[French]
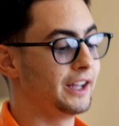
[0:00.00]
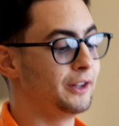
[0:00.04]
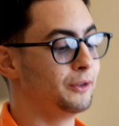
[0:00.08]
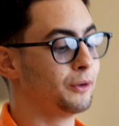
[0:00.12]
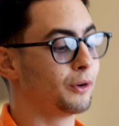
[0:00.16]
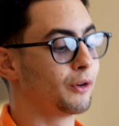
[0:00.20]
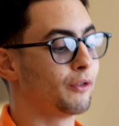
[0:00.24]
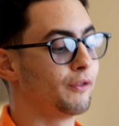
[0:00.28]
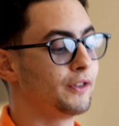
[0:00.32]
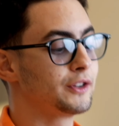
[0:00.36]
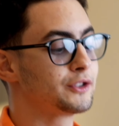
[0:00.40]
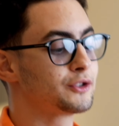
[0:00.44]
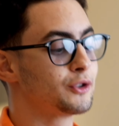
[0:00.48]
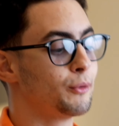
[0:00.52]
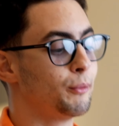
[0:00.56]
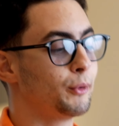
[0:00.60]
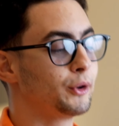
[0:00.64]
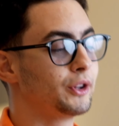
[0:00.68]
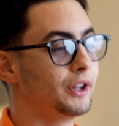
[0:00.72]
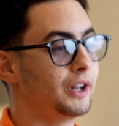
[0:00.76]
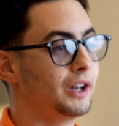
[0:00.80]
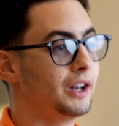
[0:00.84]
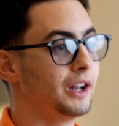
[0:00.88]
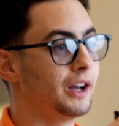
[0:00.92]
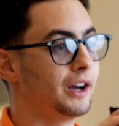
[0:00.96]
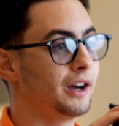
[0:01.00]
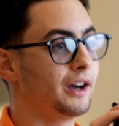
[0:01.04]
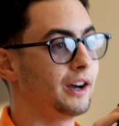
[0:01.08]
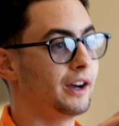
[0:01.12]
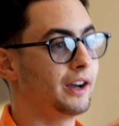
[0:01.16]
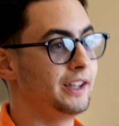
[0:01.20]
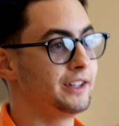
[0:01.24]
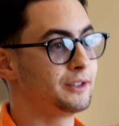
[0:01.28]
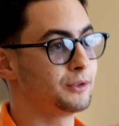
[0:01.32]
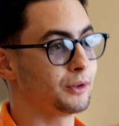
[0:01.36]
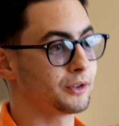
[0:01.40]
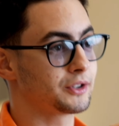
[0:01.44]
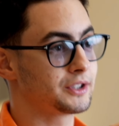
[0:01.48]
Et donc en fait ce modèle-là
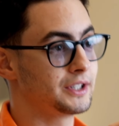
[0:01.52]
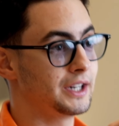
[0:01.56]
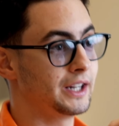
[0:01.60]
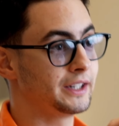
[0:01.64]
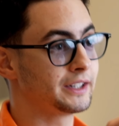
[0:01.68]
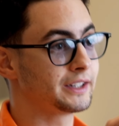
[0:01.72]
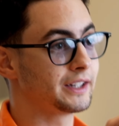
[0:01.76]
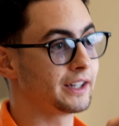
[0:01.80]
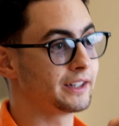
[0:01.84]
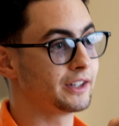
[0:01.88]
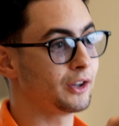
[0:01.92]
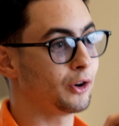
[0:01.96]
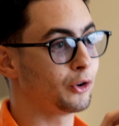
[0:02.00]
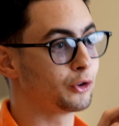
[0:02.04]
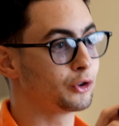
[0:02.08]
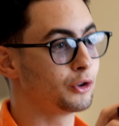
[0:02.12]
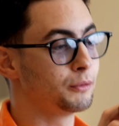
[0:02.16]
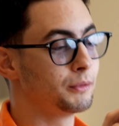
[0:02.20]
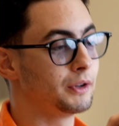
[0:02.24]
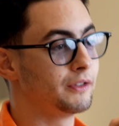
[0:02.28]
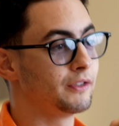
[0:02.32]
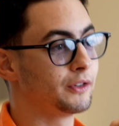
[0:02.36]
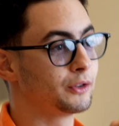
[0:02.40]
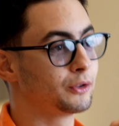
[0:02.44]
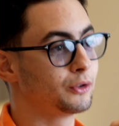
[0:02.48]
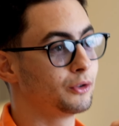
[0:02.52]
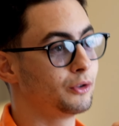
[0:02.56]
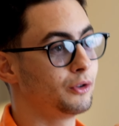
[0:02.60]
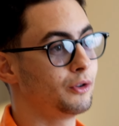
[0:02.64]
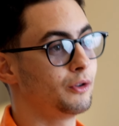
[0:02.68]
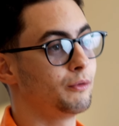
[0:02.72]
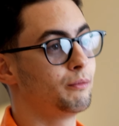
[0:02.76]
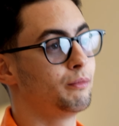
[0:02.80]
est sorti l'année dernière en 2022